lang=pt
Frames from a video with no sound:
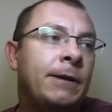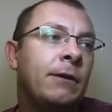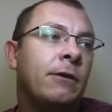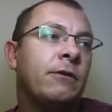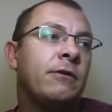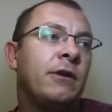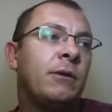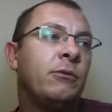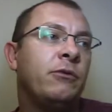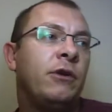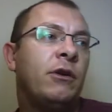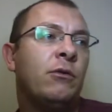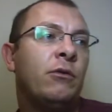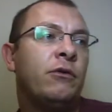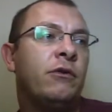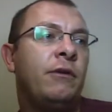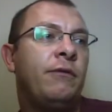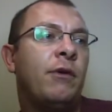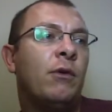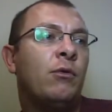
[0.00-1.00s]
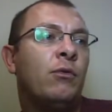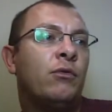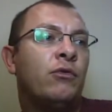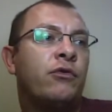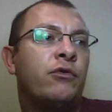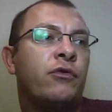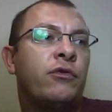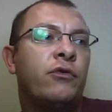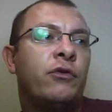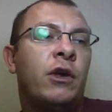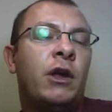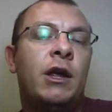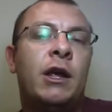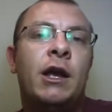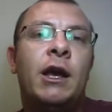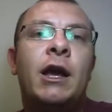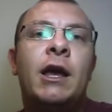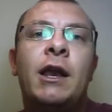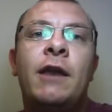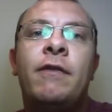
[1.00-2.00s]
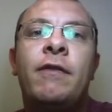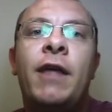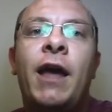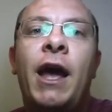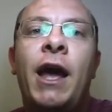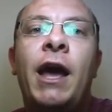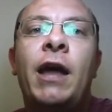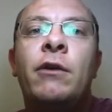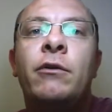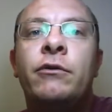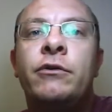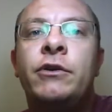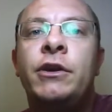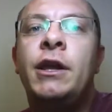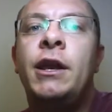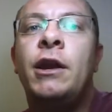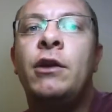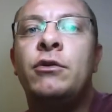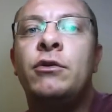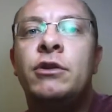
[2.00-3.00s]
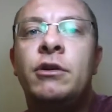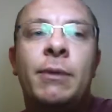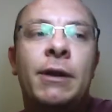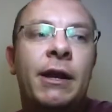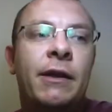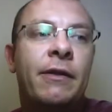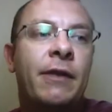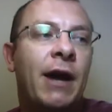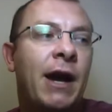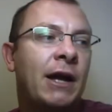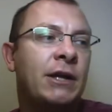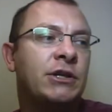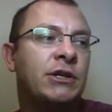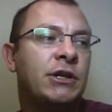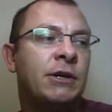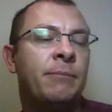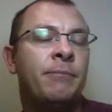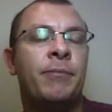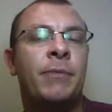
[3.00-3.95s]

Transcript: Nós temos inclusive alguns critérios de irredutibilidade